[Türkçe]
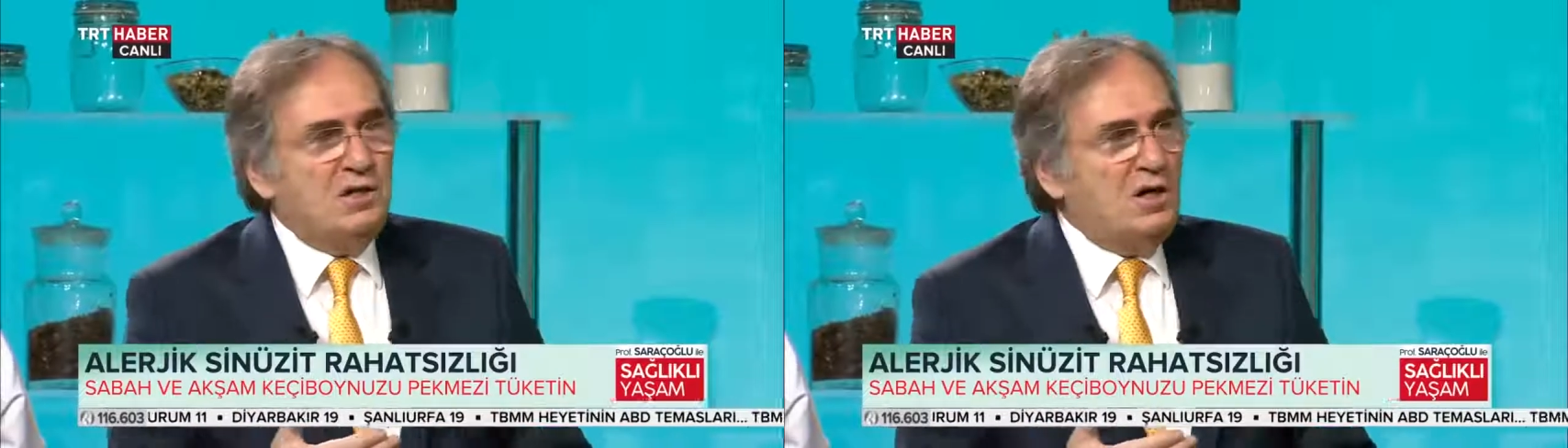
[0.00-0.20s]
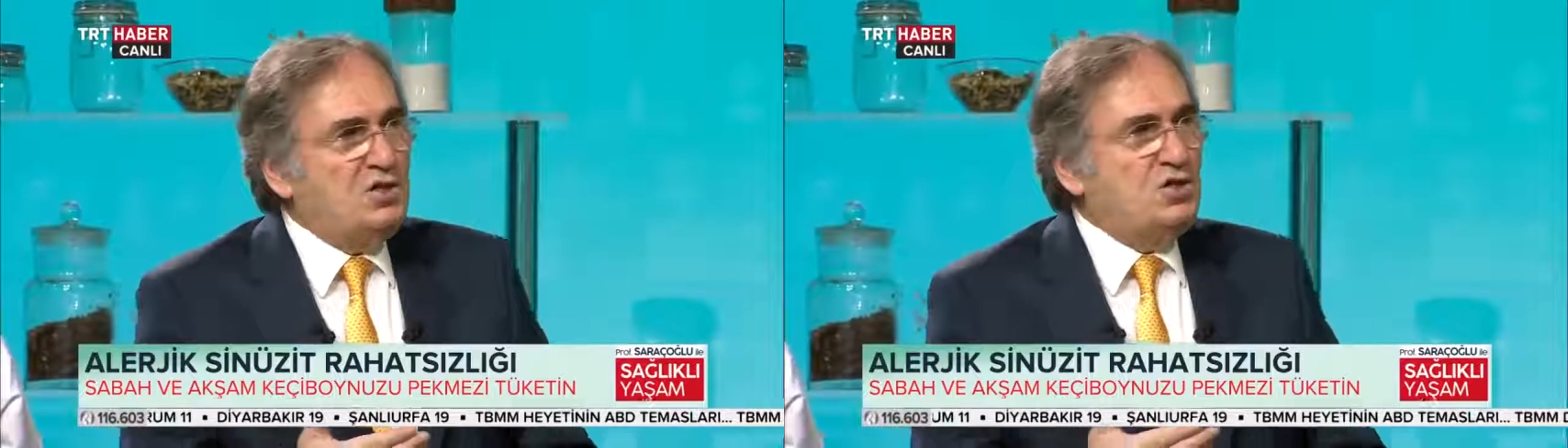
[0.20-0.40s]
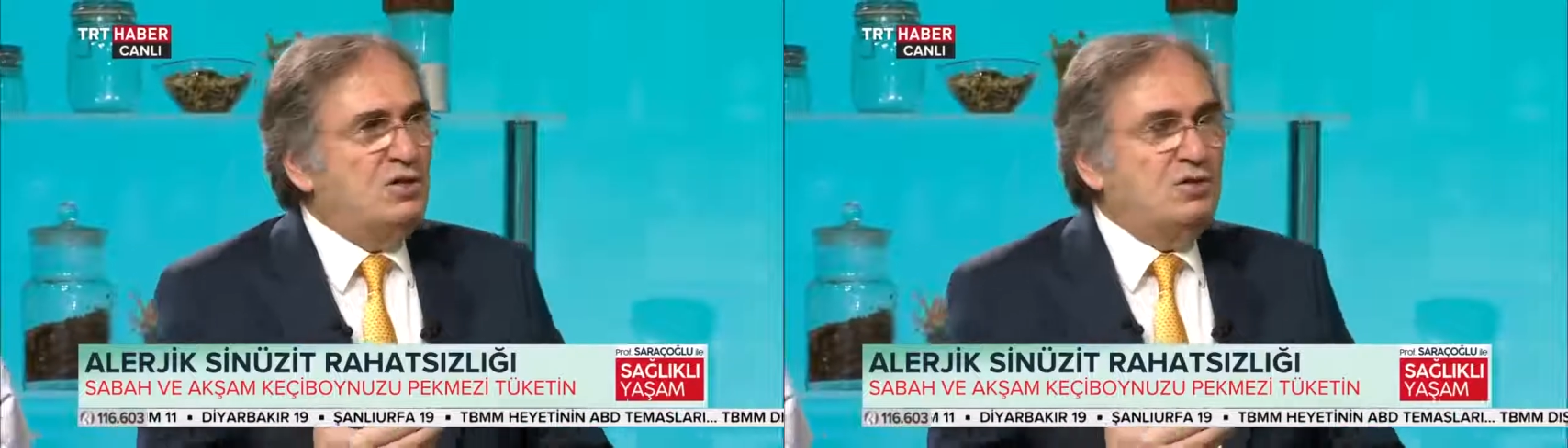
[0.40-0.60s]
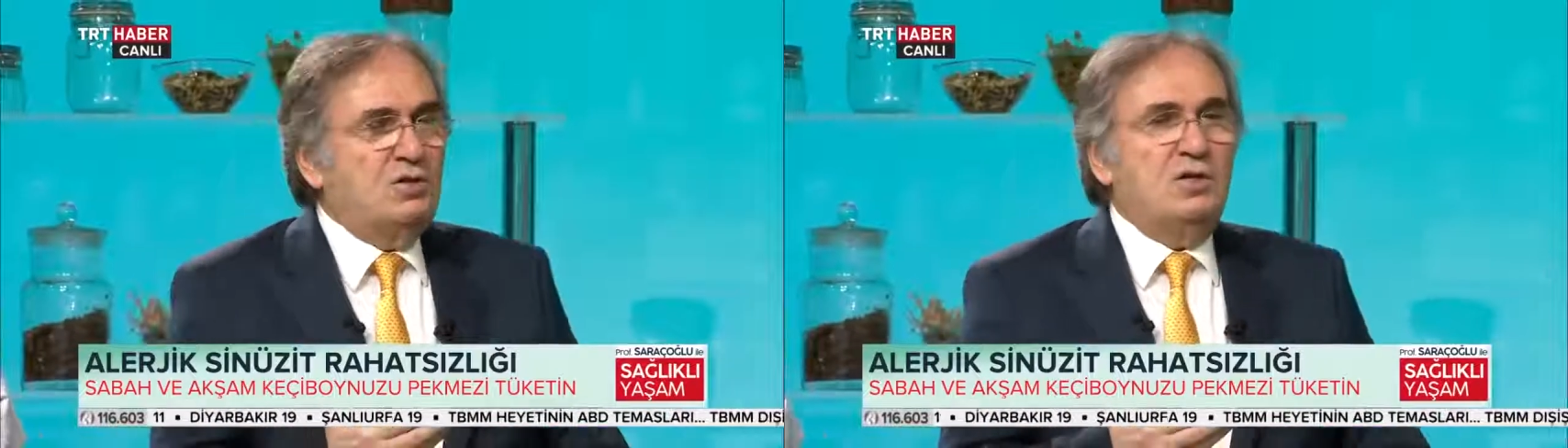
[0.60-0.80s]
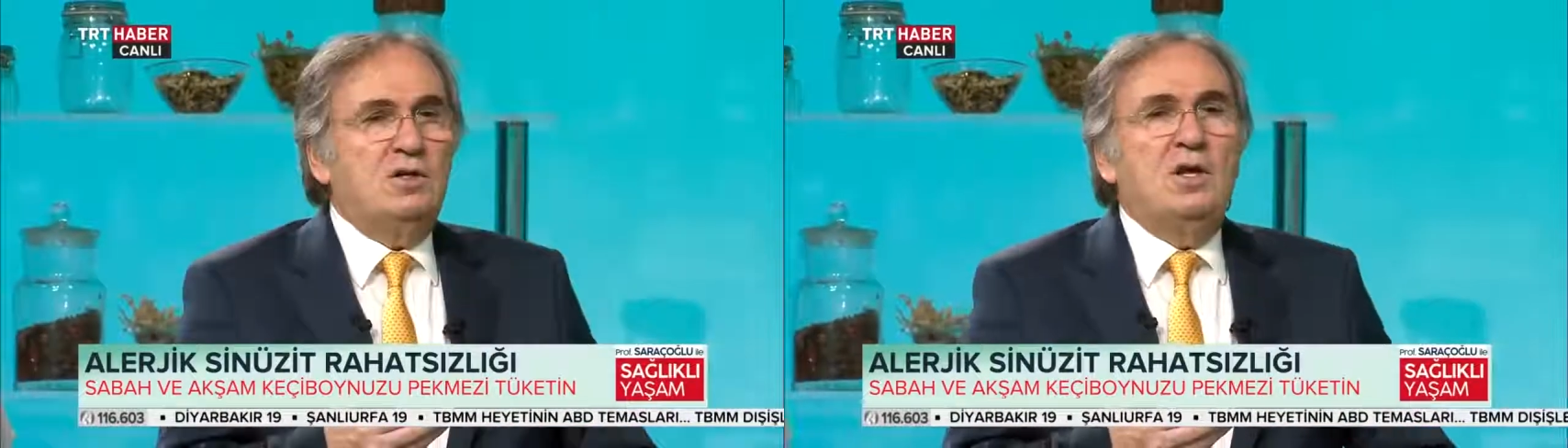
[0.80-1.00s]

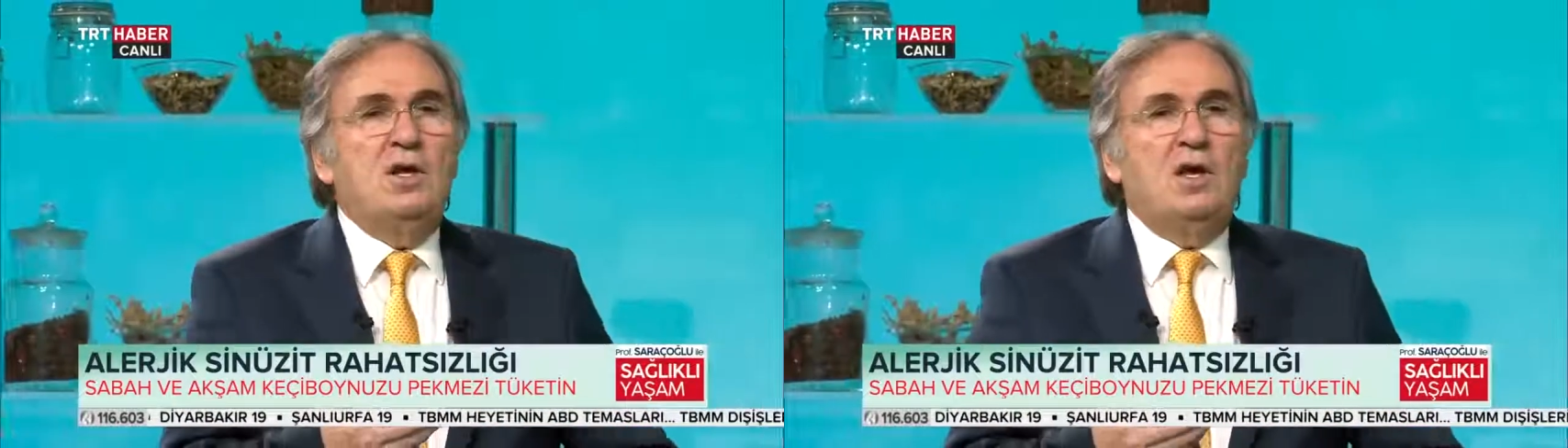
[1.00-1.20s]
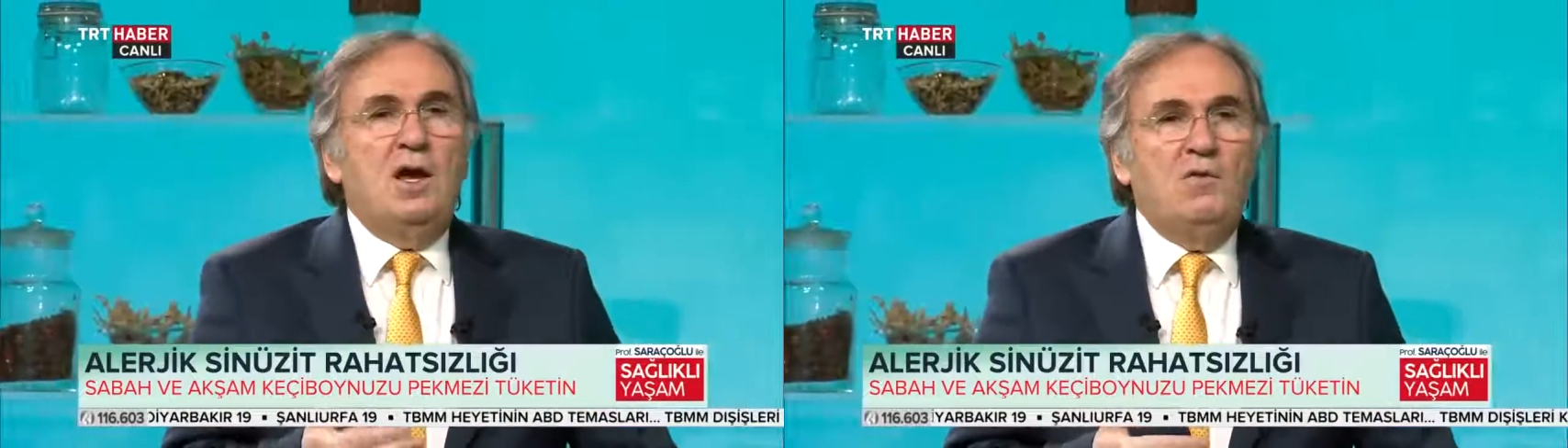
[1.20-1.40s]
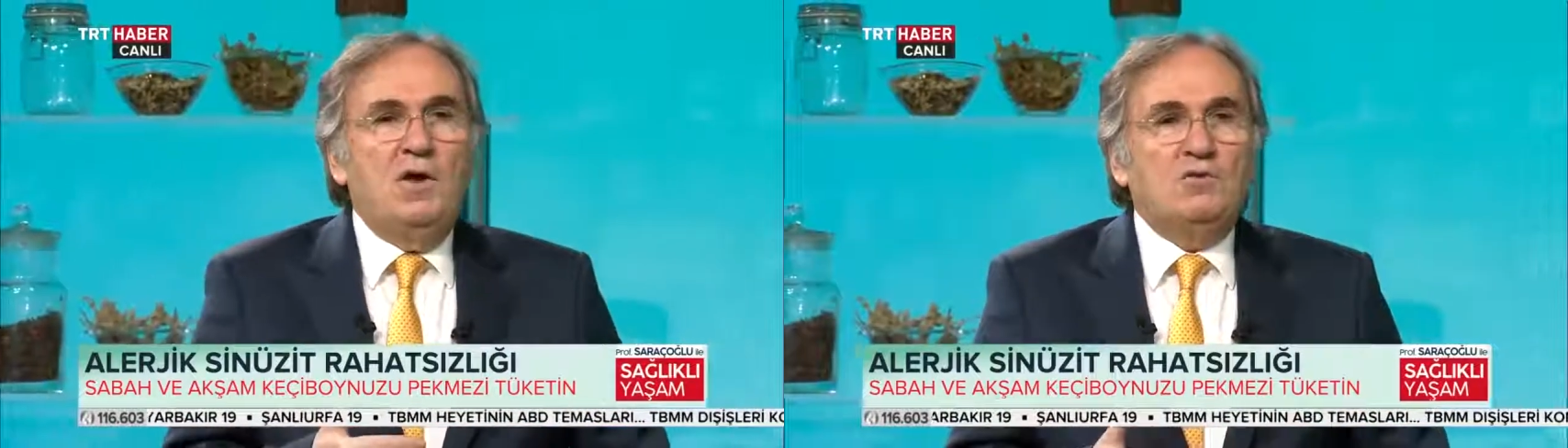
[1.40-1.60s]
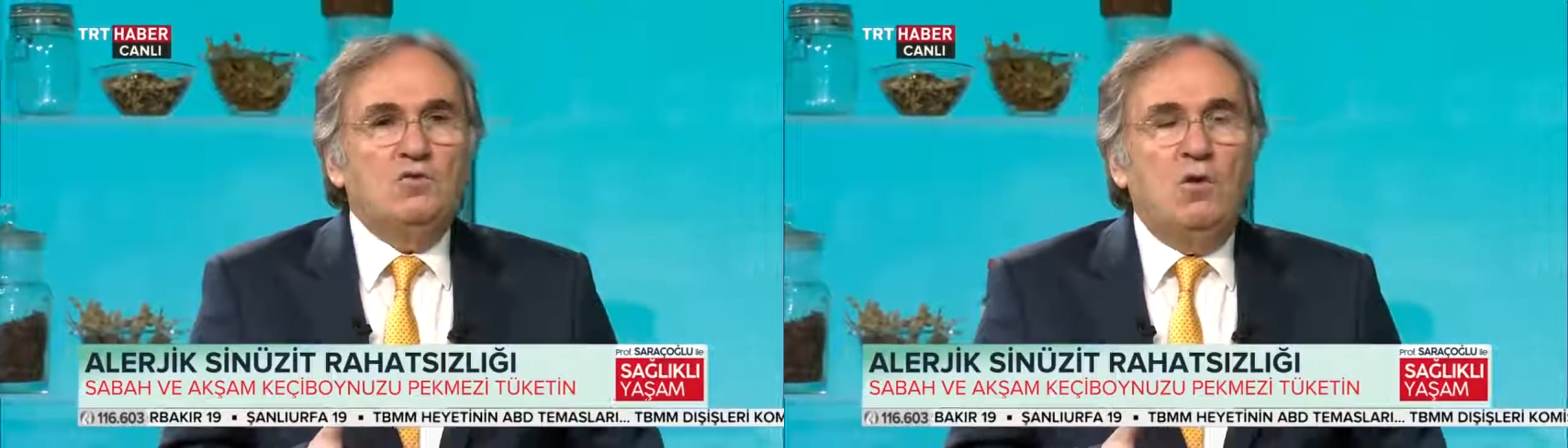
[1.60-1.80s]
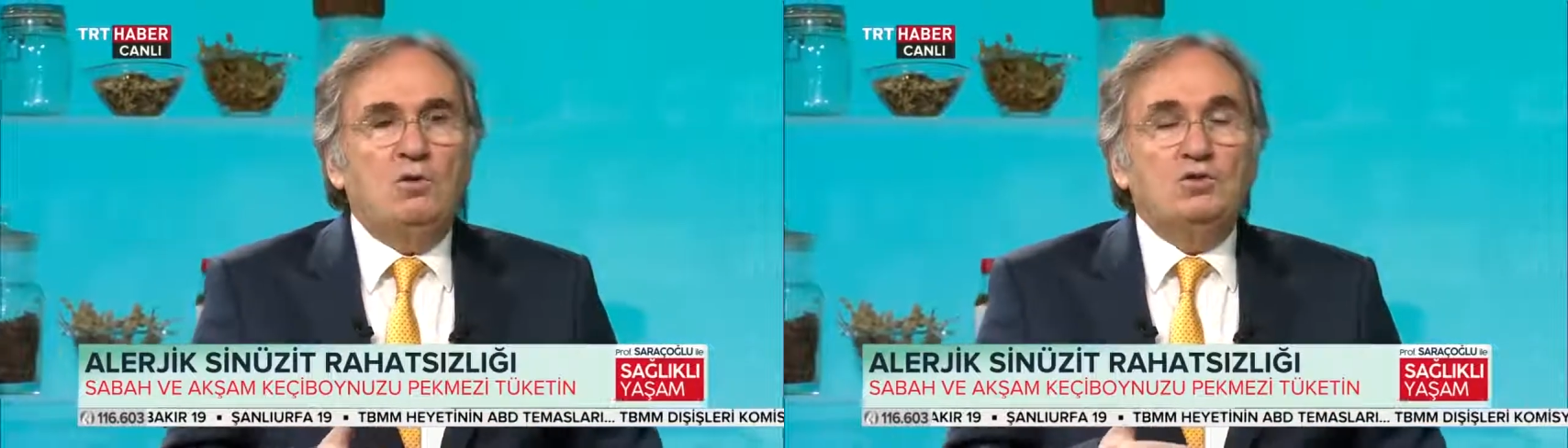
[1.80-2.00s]
kaşıntı, Evet ne
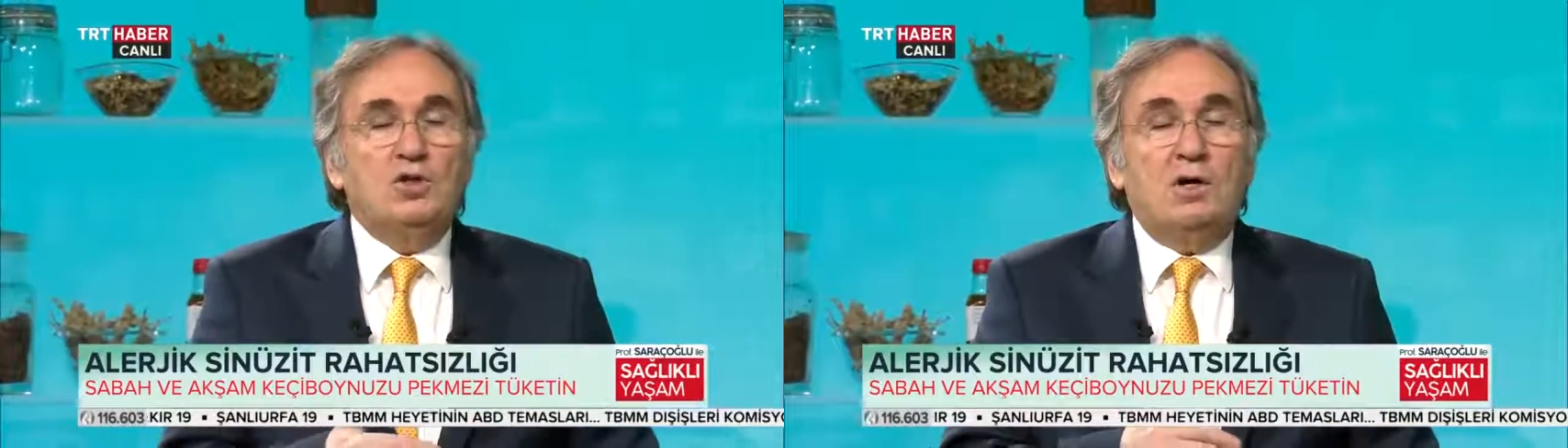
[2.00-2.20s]
olacak?